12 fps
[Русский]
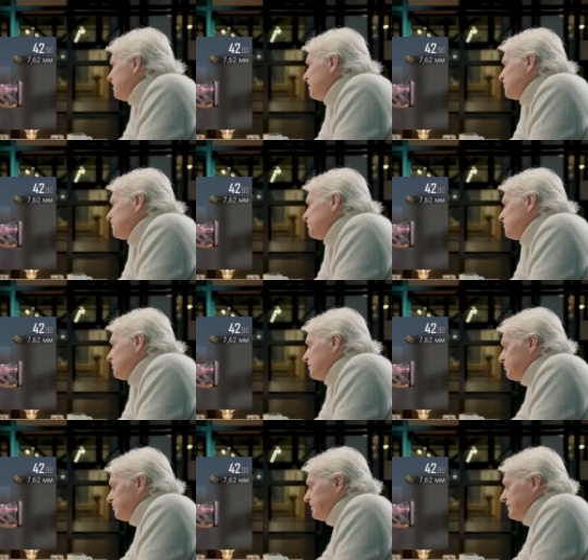нет, он
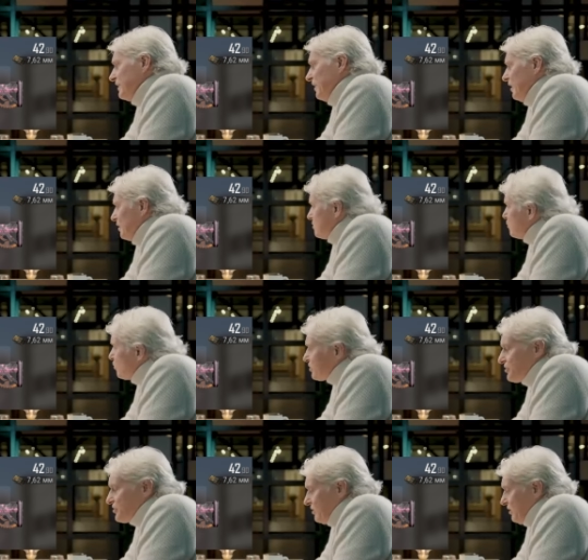вроде бы
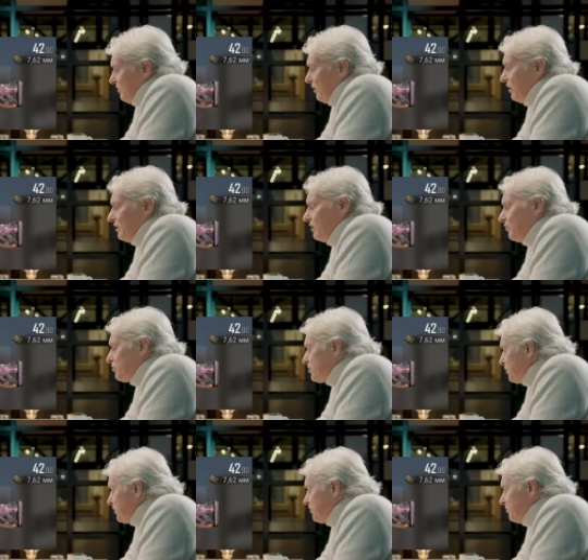сложный человек, э, э,
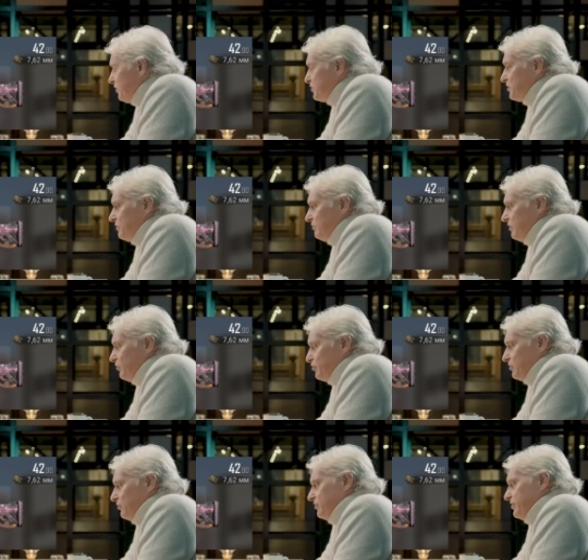очень противоречивый и
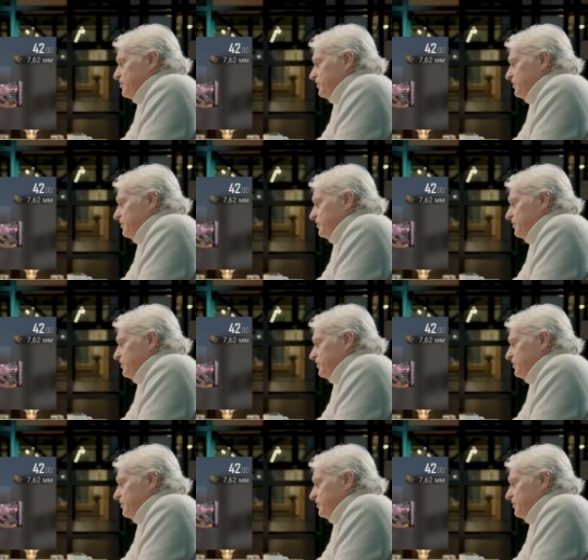очень сложный